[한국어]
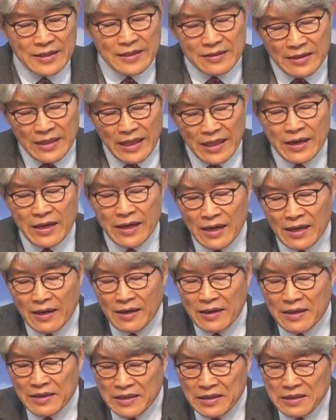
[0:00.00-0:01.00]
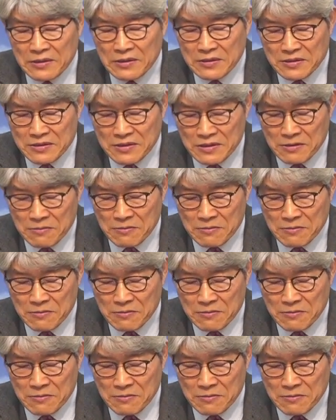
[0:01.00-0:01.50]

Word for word: 내가 이것을